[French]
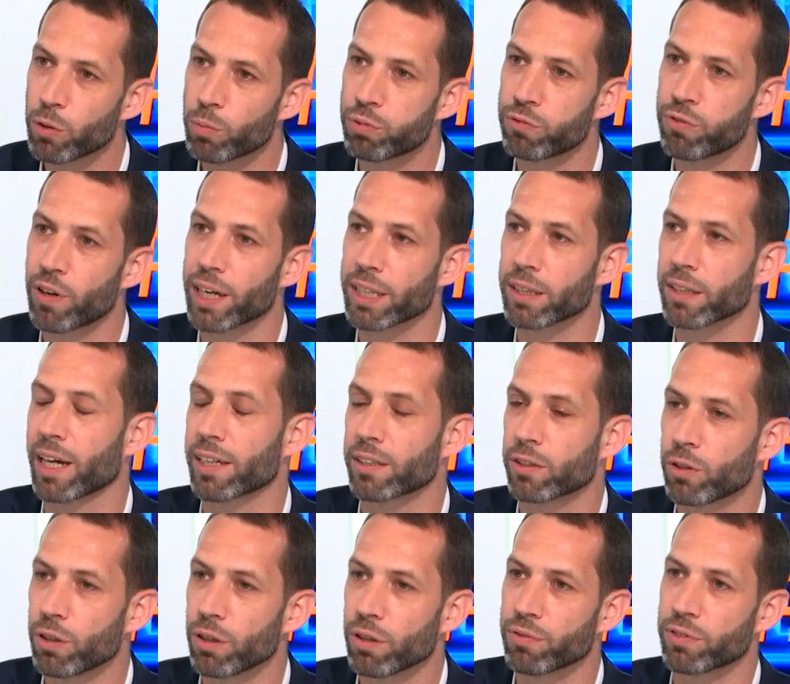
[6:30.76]
de pouvoir être
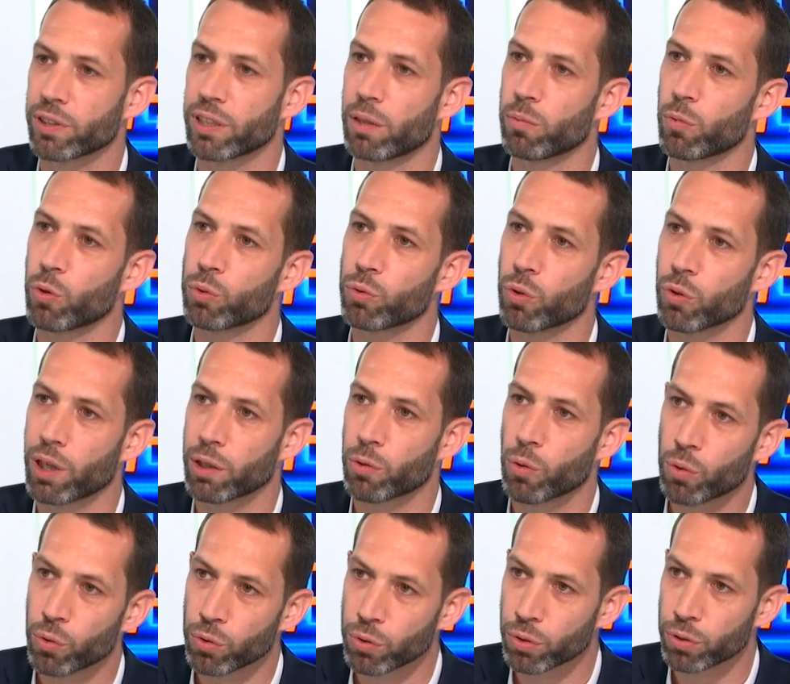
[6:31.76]
acteur finalement autour de la
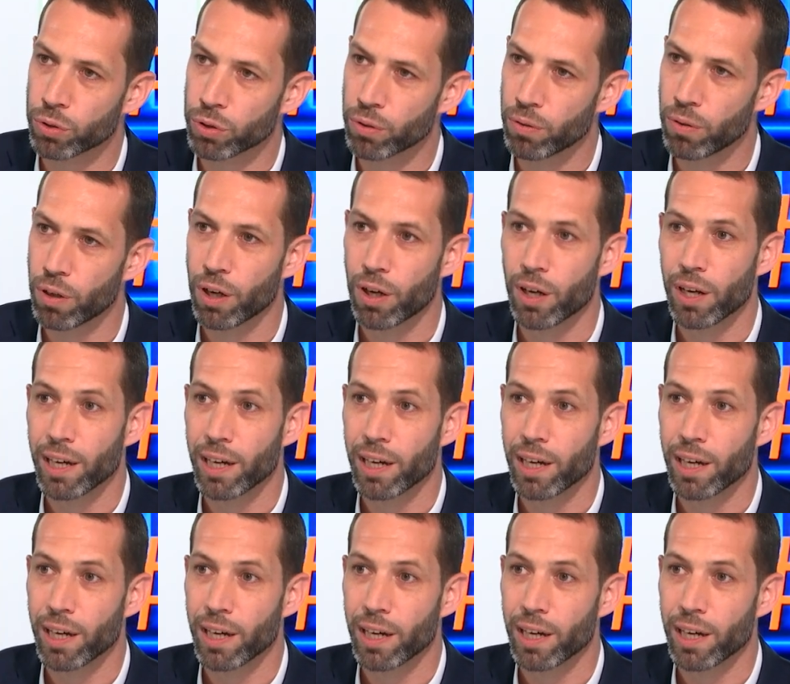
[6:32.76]
co-construction.